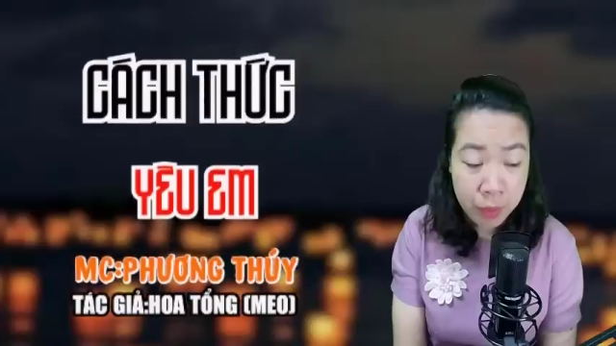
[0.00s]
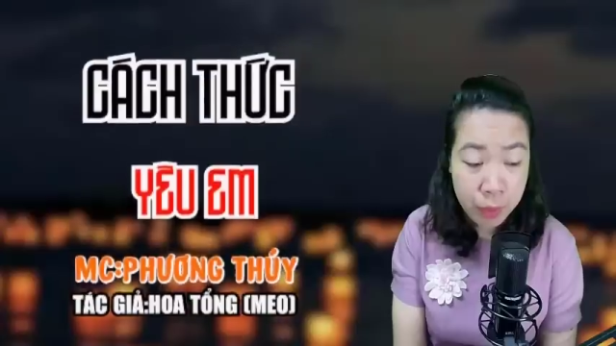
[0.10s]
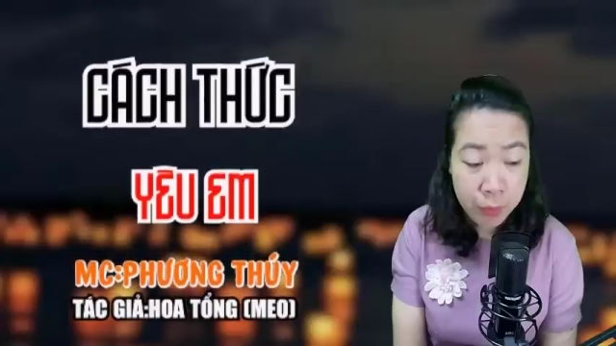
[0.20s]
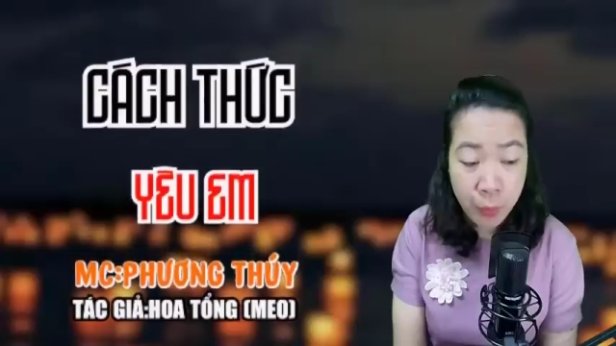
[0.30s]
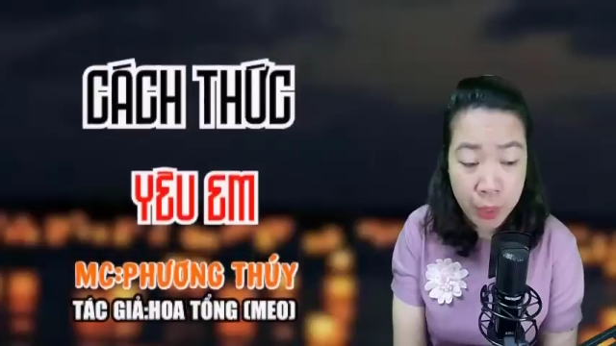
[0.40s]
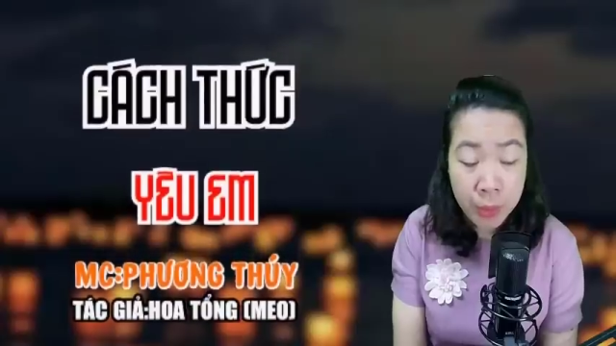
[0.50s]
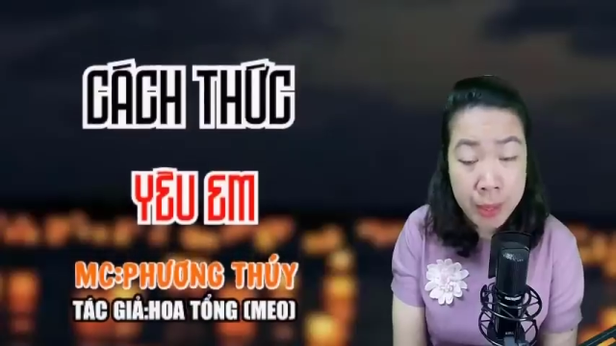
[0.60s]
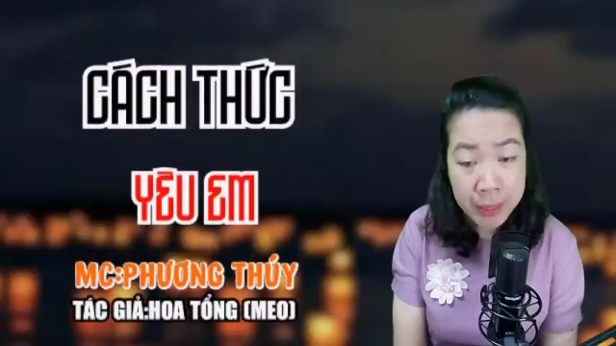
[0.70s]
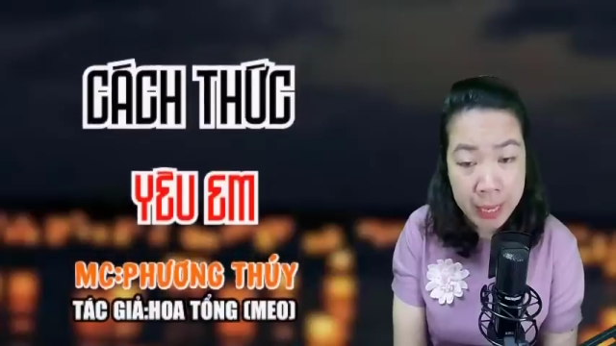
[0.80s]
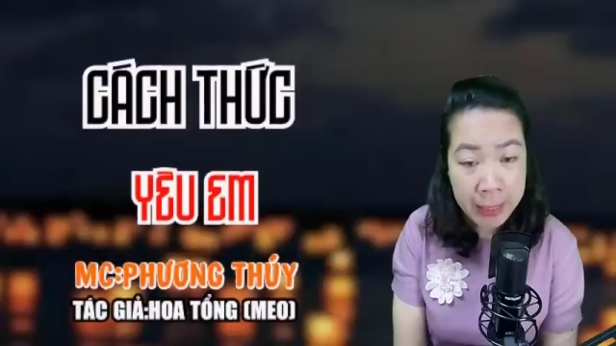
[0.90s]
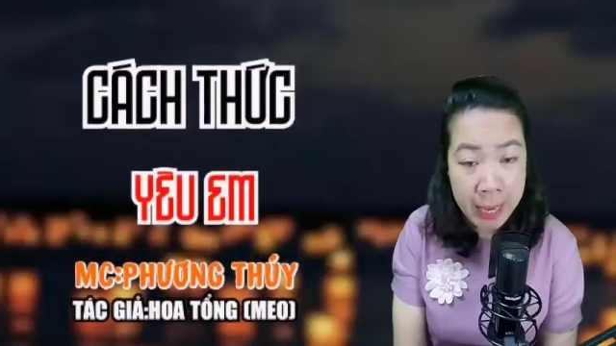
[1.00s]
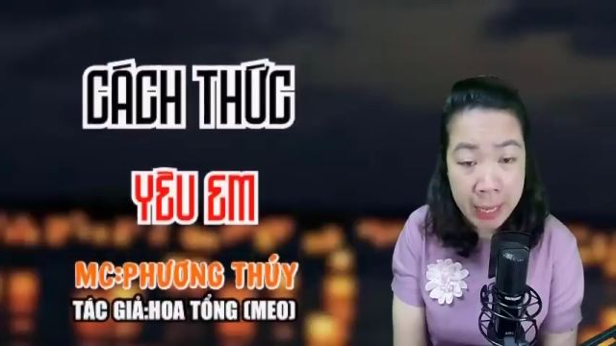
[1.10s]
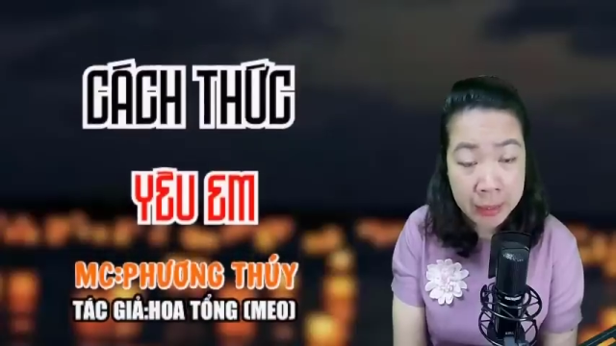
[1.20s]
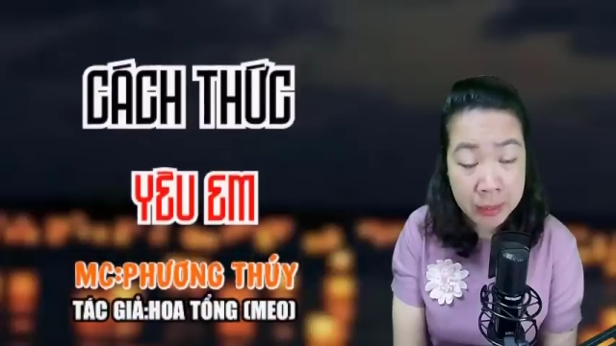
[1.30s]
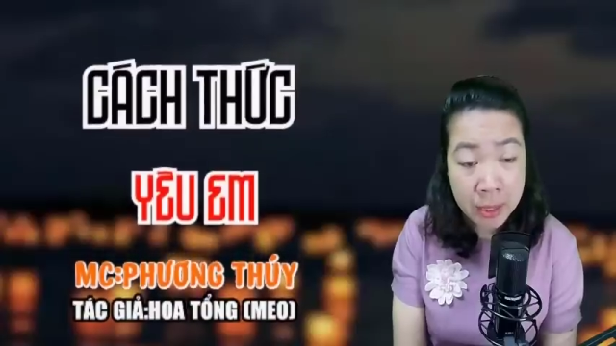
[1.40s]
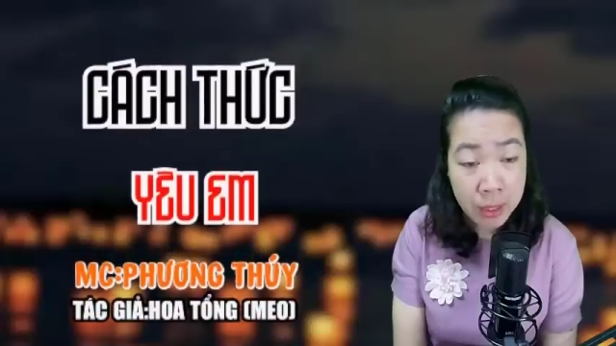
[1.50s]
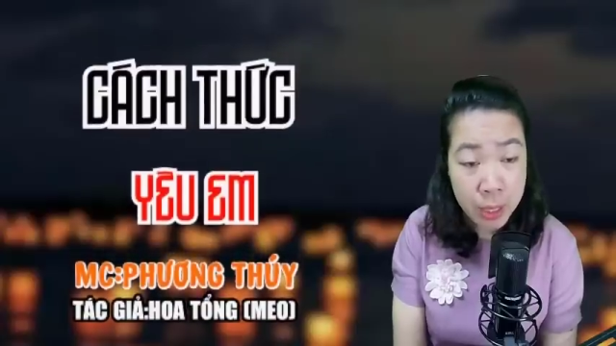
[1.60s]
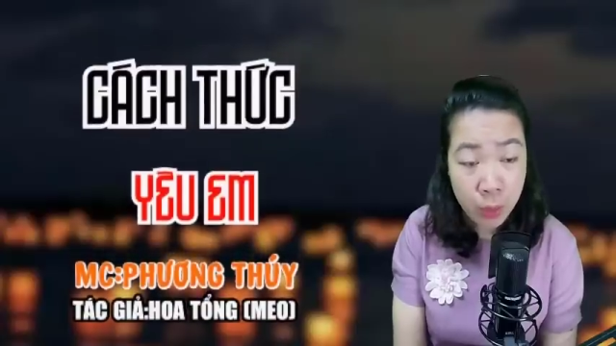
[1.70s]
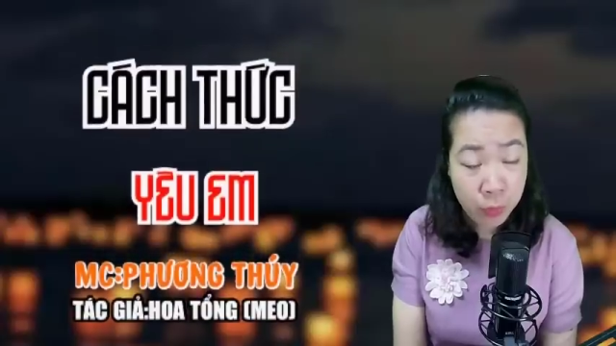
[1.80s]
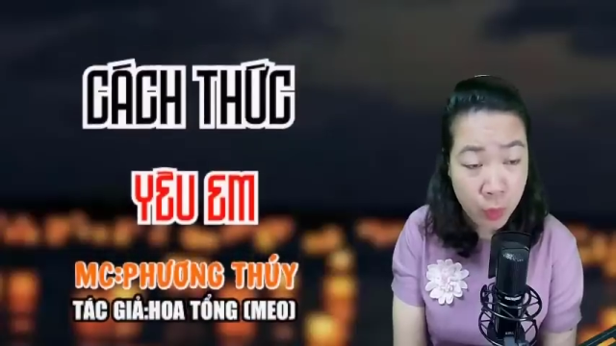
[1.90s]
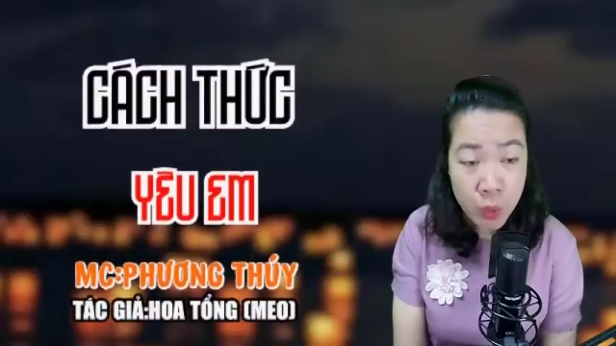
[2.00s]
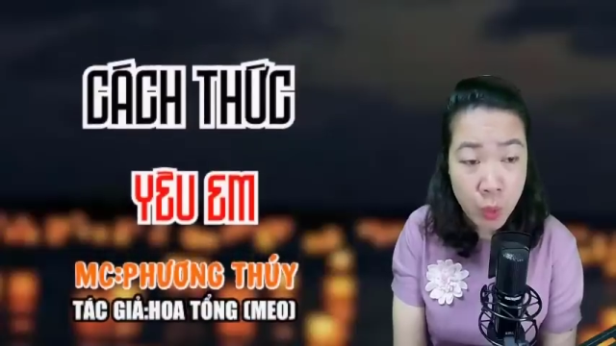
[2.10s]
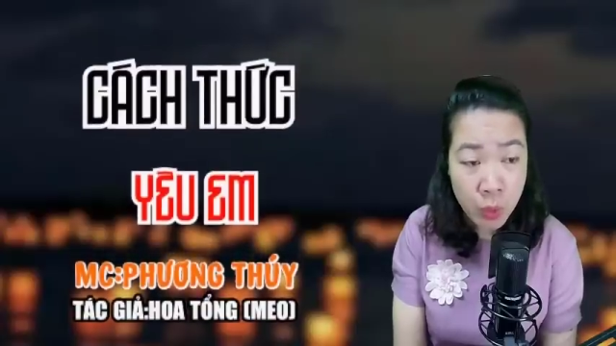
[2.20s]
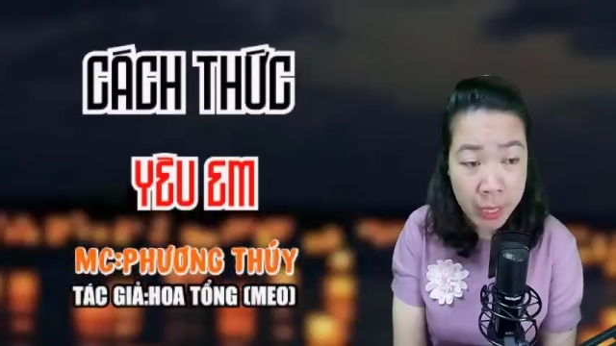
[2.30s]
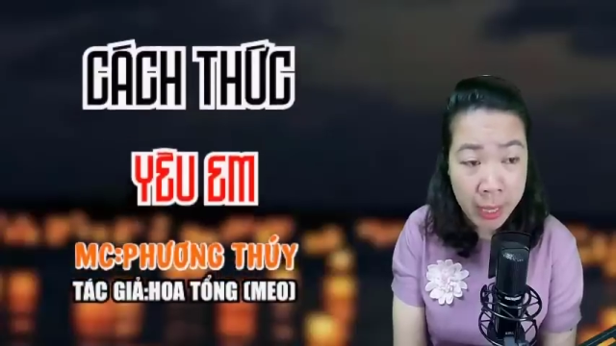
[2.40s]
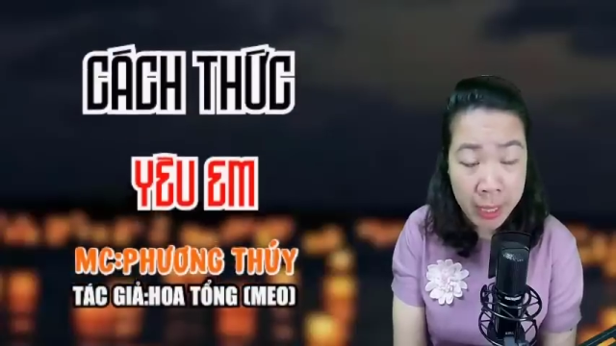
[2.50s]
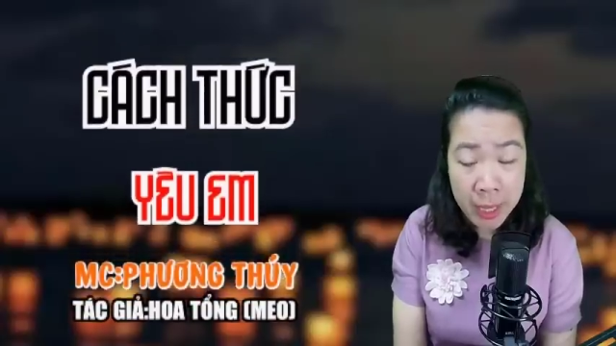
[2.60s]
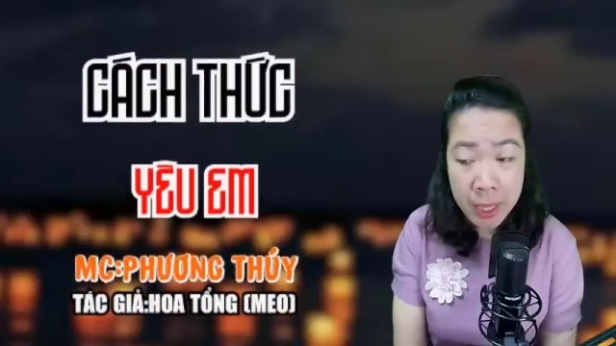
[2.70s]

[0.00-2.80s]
Phụ nữ bên cạnh Hàn Thước nhiều vô số kể,